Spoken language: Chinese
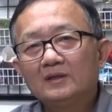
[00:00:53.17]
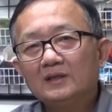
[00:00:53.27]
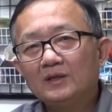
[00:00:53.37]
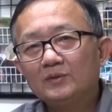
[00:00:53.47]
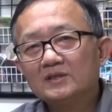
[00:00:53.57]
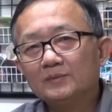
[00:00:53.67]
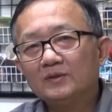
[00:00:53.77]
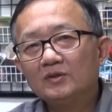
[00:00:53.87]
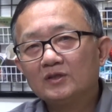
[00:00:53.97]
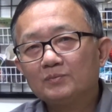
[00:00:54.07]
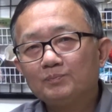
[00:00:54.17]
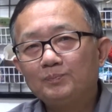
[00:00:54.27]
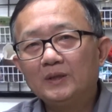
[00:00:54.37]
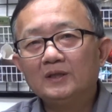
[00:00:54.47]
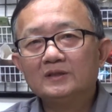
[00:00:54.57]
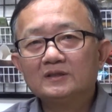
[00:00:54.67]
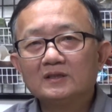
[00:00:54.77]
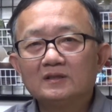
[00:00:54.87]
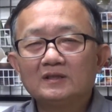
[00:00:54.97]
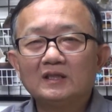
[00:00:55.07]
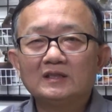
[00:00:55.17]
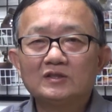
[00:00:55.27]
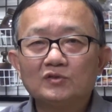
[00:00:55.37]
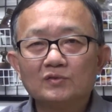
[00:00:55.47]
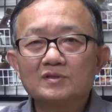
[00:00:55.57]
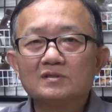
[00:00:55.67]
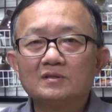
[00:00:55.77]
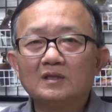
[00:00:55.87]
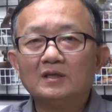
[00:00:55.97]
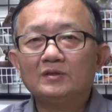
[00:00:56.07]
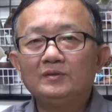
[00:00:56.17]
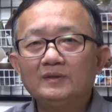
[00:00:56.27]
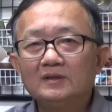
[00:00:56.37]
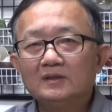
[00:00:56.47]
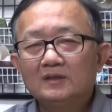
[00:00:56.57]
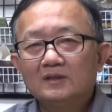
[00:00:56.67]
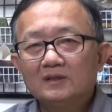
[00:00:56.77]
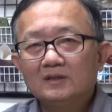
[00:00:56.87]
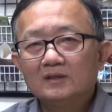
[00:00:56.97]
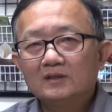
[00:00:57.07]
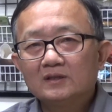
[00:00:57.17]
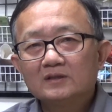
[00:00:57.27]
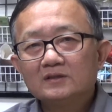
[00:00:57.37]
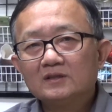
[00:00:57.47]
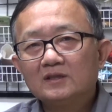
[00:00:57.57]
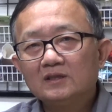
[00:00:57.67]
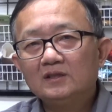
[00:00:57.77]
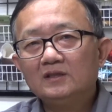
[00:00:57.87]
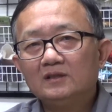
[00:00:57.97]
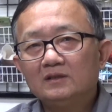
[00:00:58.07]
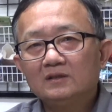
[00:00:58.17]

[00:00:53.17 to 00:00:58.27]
那为什么会被这个大家重视哈？因为这个颗粒